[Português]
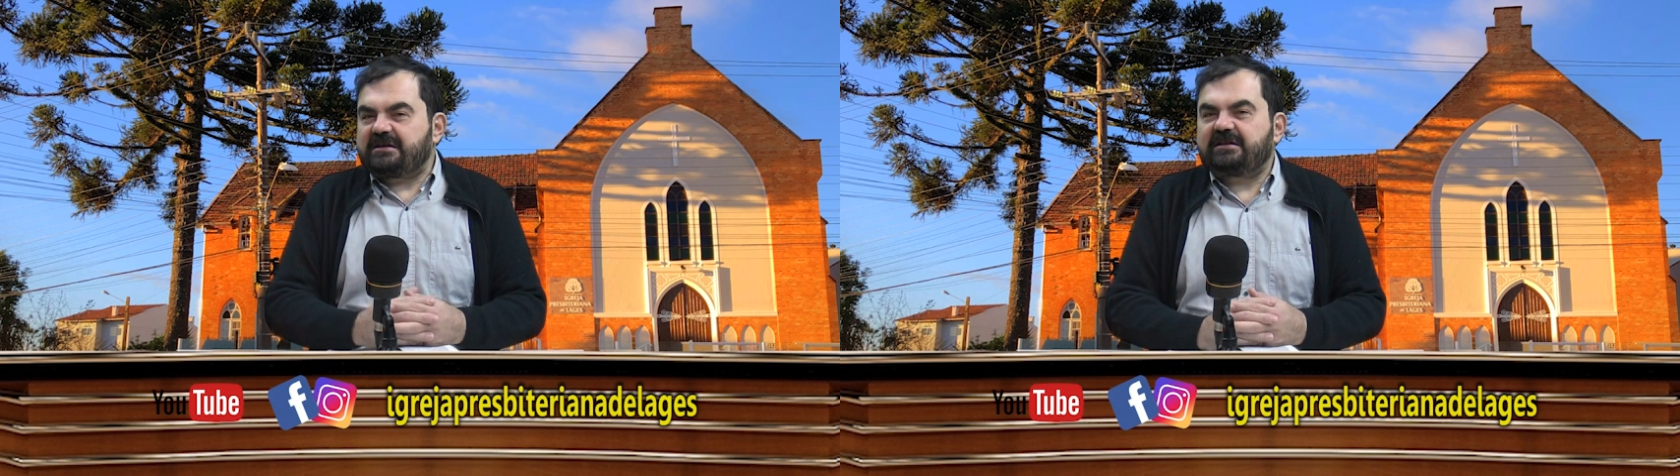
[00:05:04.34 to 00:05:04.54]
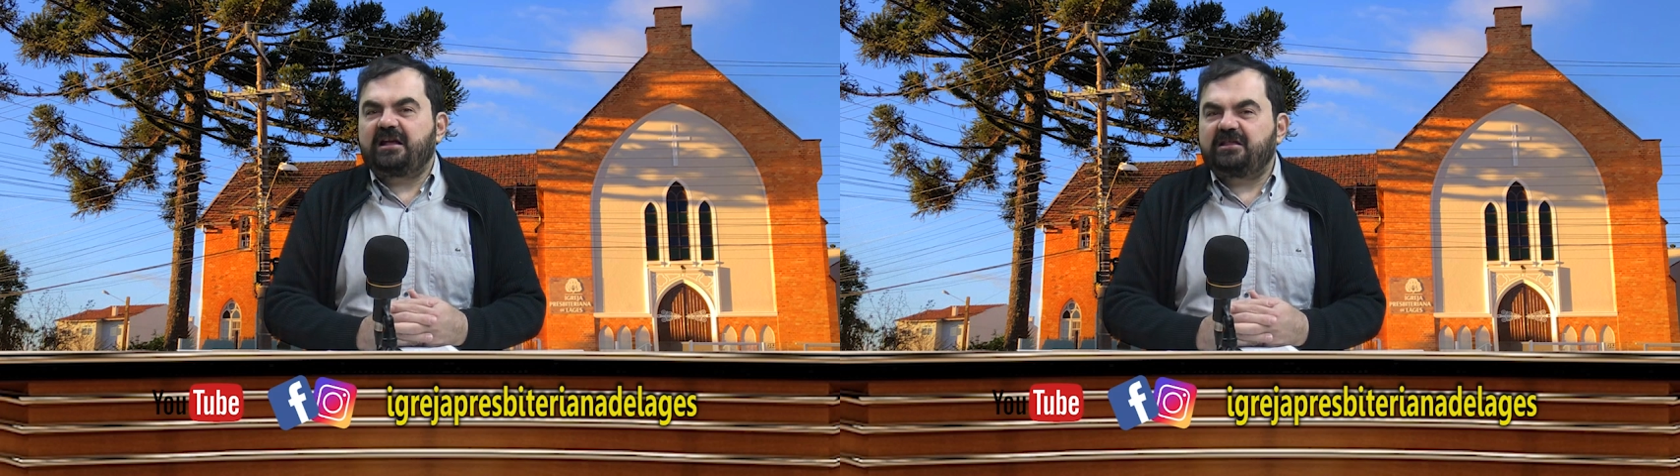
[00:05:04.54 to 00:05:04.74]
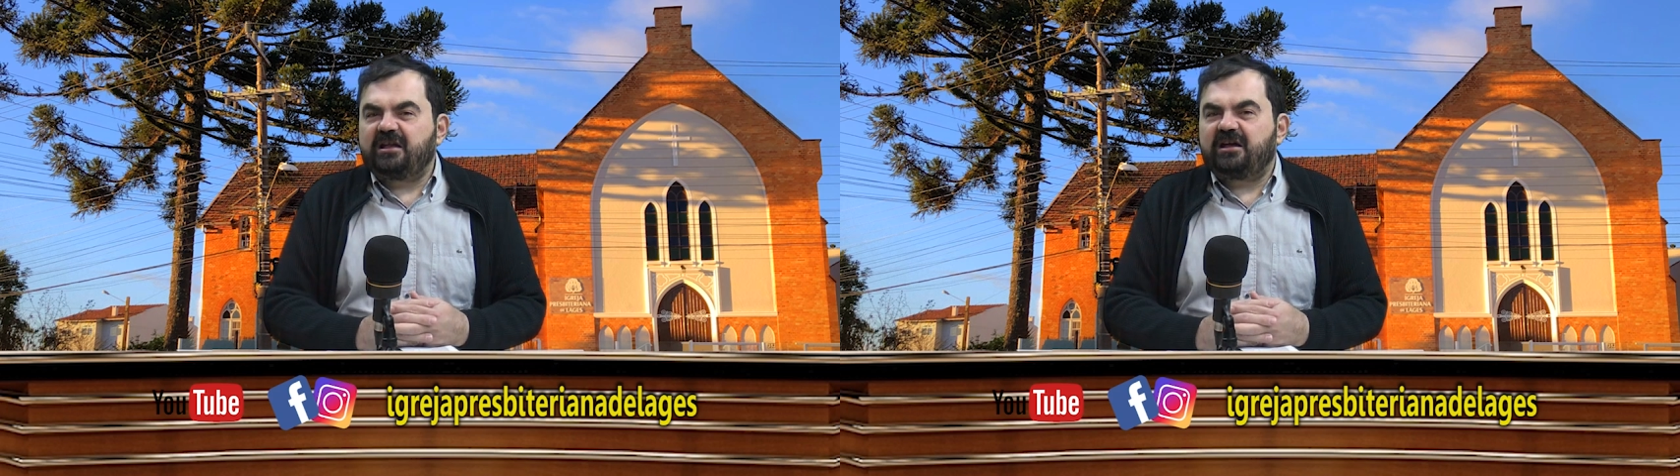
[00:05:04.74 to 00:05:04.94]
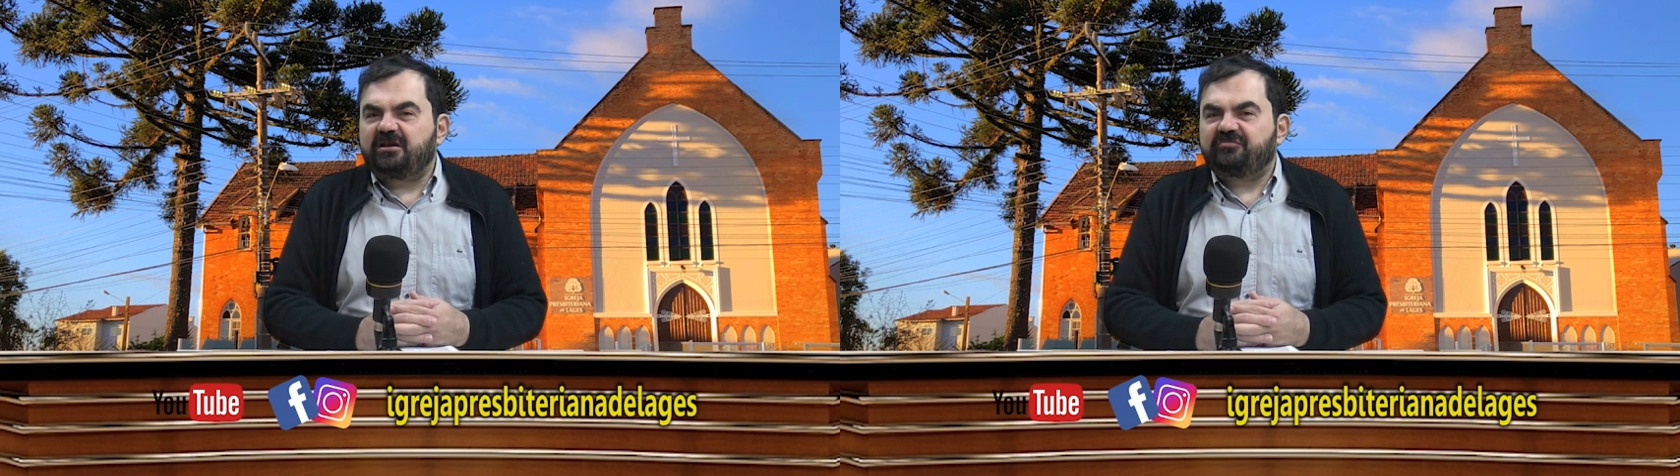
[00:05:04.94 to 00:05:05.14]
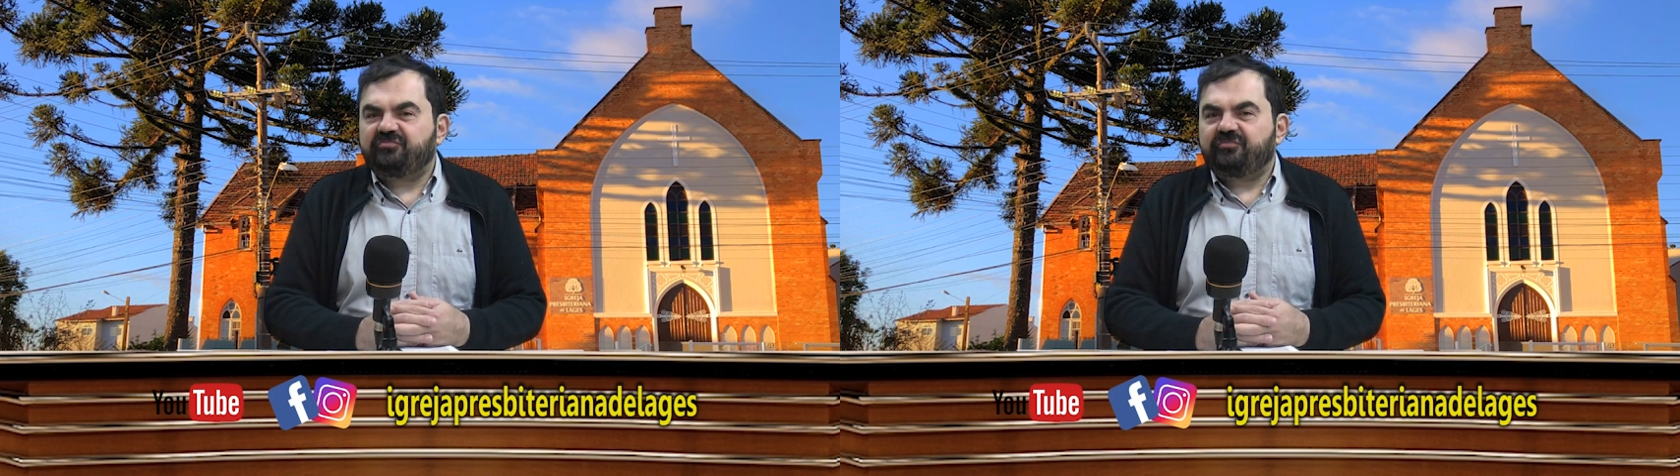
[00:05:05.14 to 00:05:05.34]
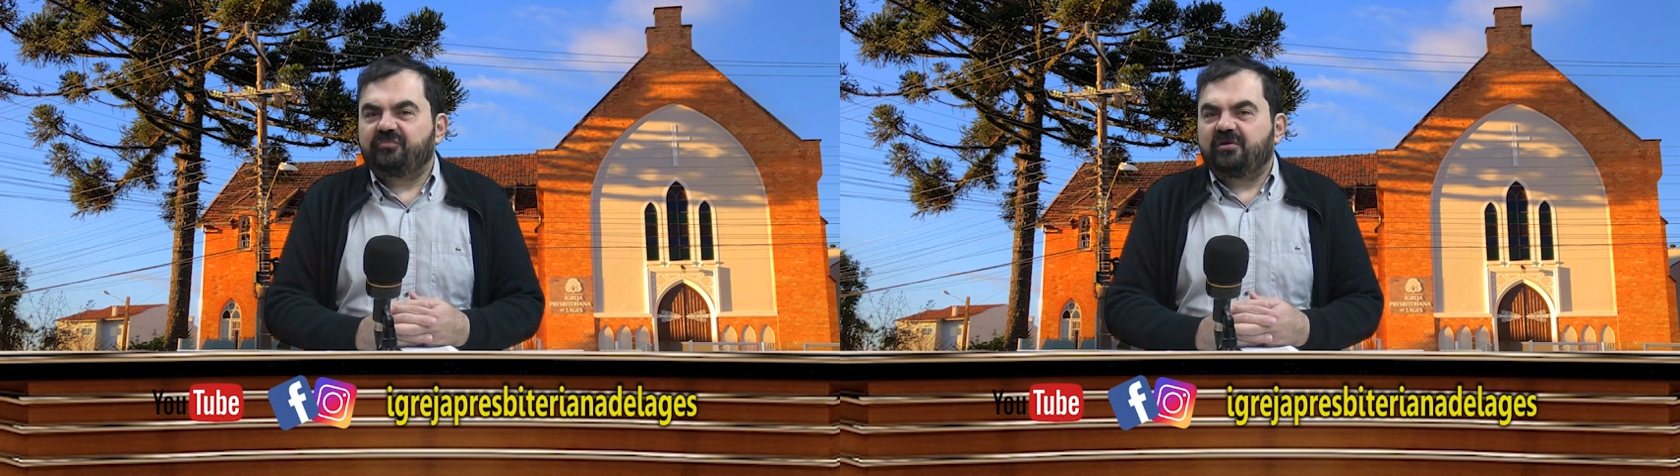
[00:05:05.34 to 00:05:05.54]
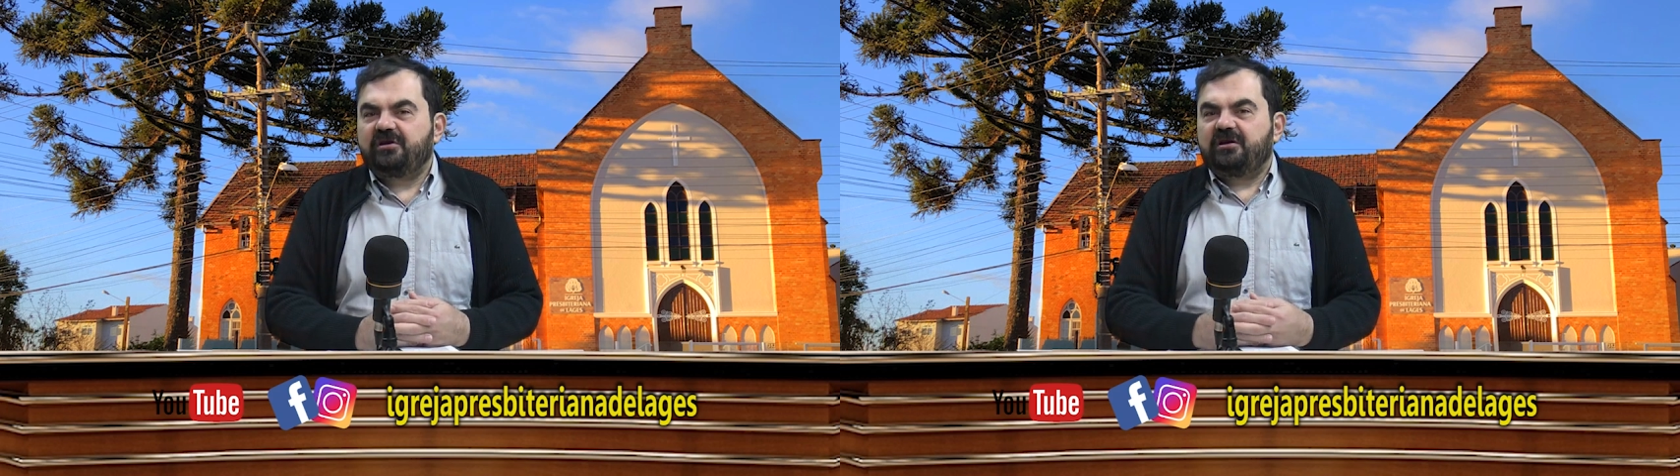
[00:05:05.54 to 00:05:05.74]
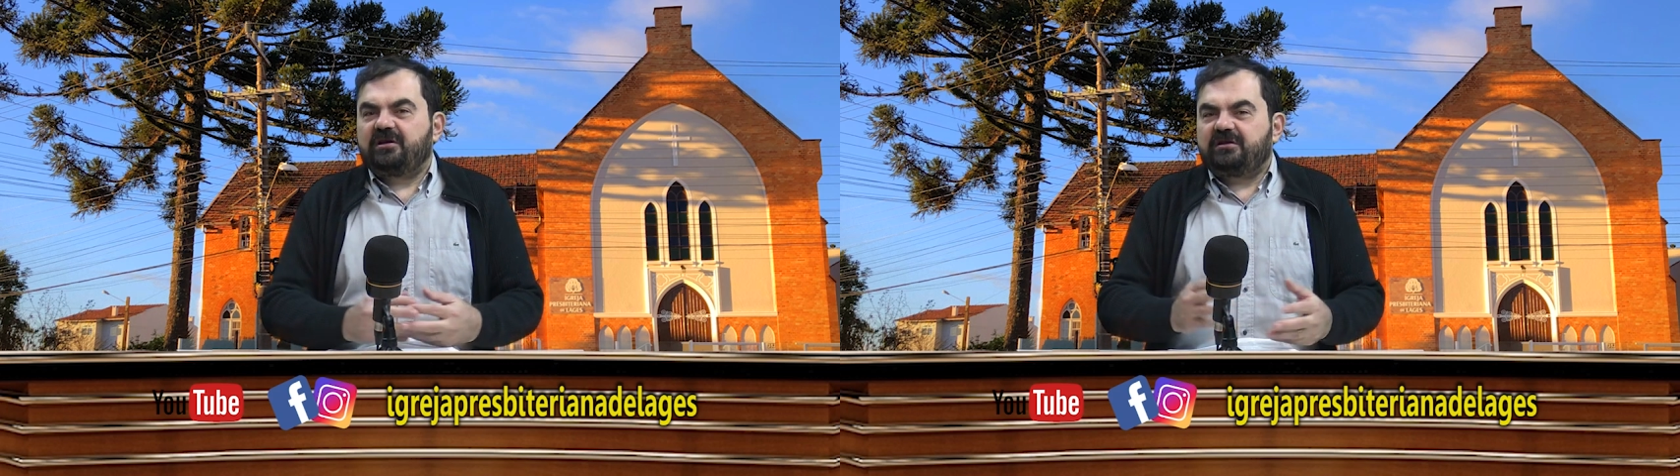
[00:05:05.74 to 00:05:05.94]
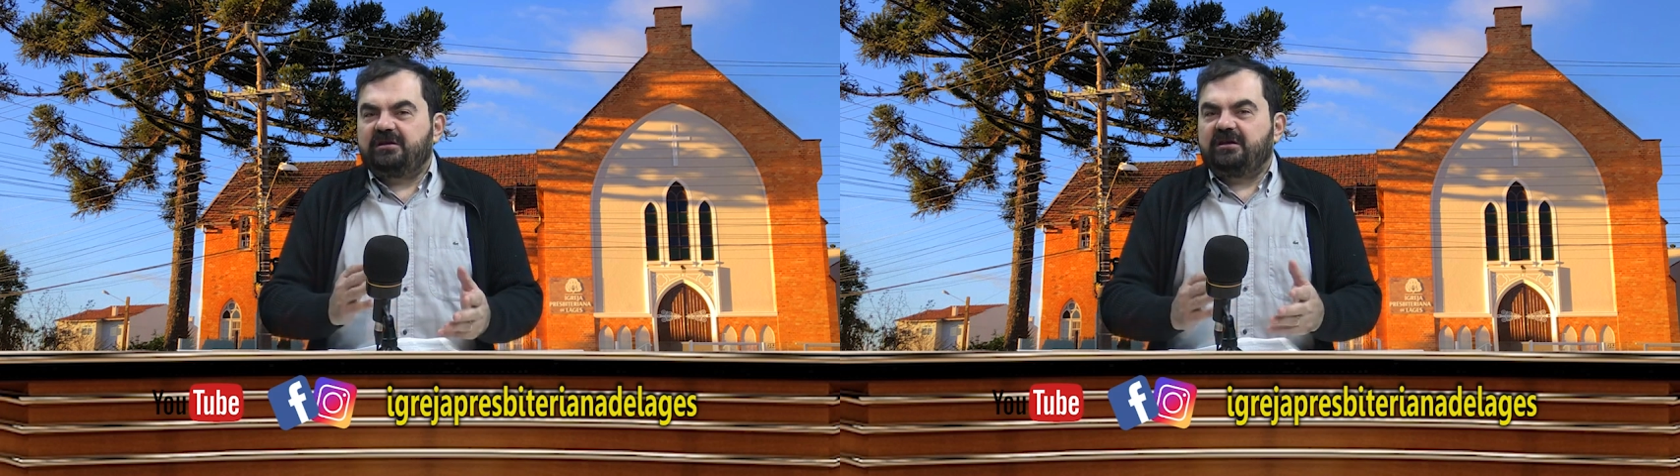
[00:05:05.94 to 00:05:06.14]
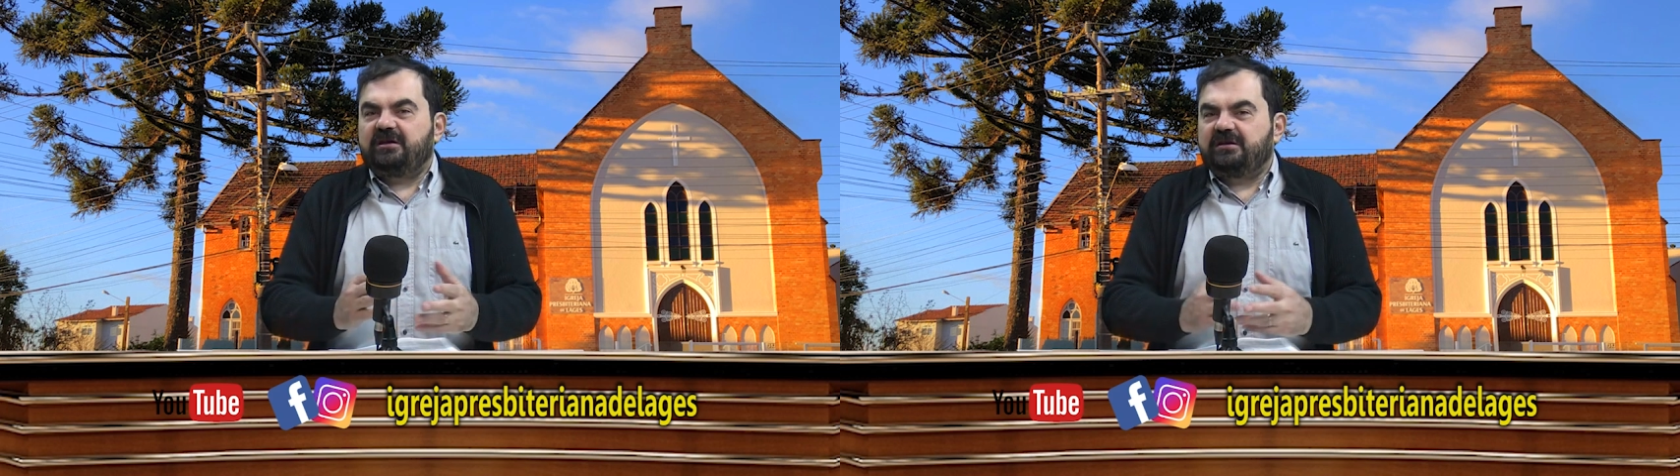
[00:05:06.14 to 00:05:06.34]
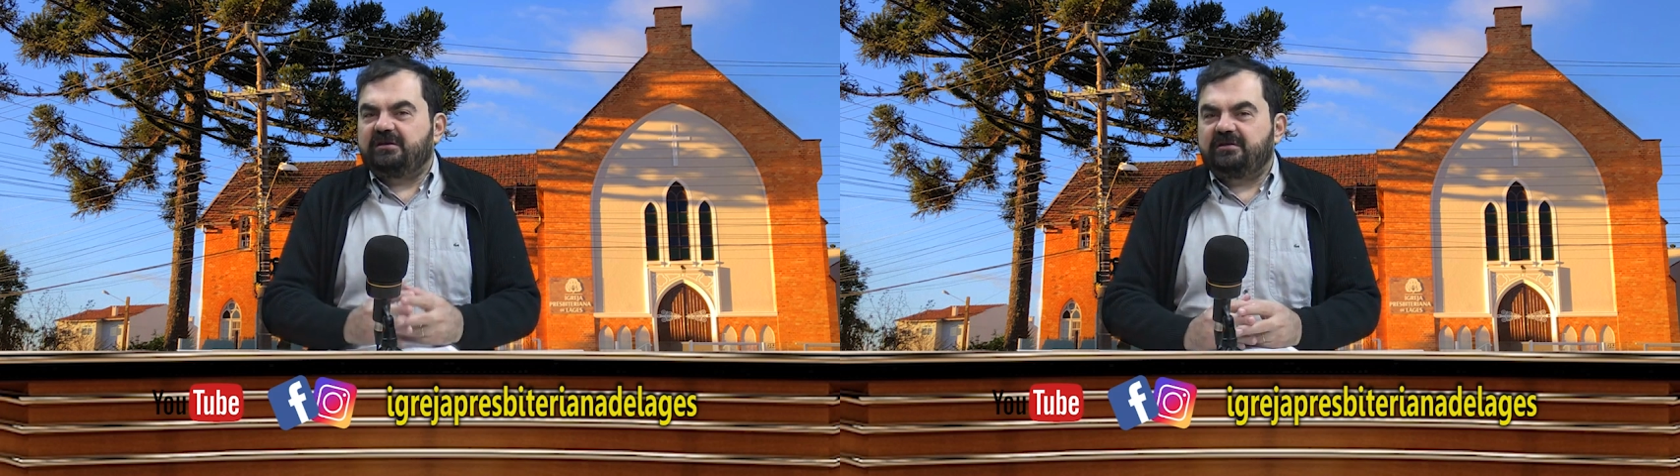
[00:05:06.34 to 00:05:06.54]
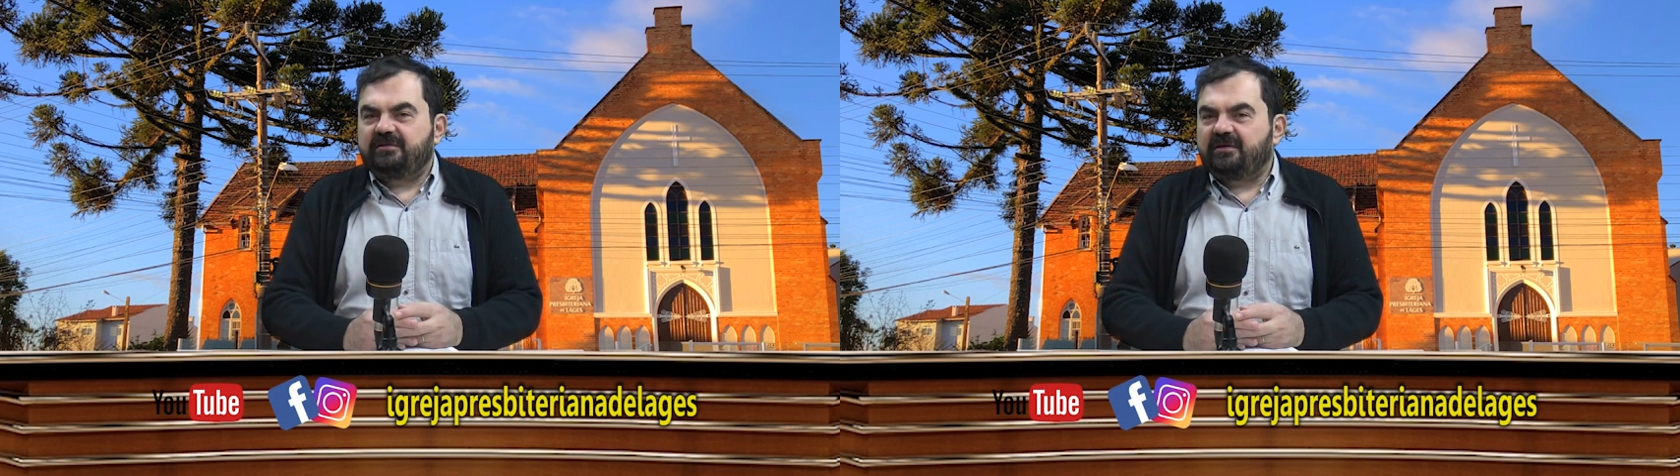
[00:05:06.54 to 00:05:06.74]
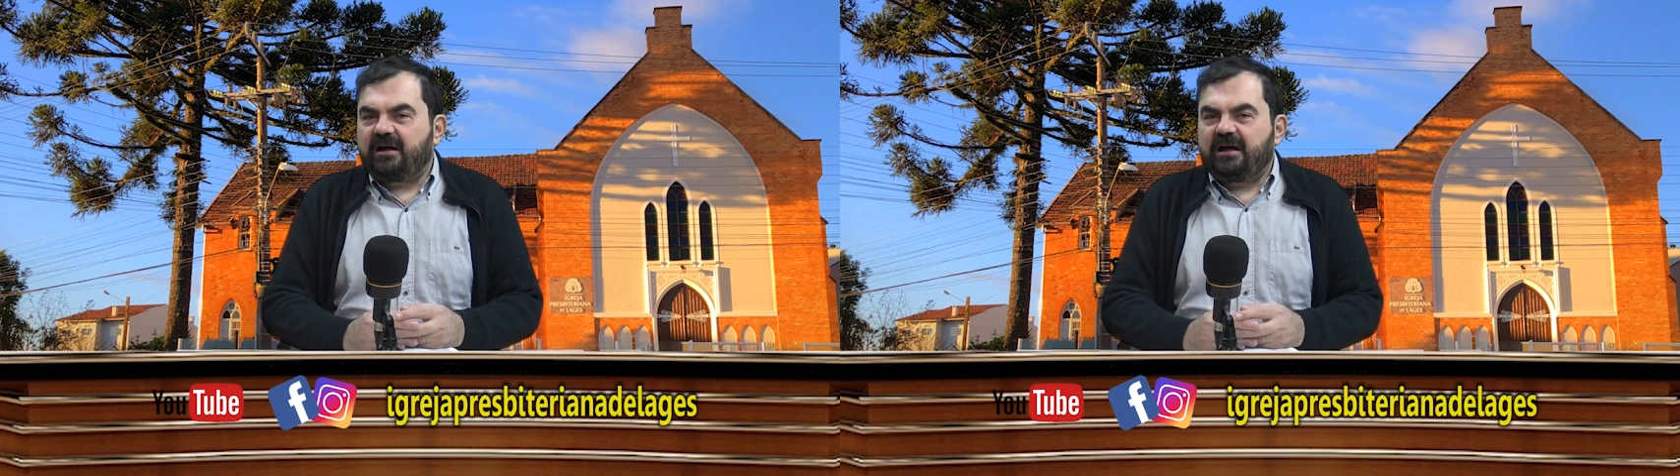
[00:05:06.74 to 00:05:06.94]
entender que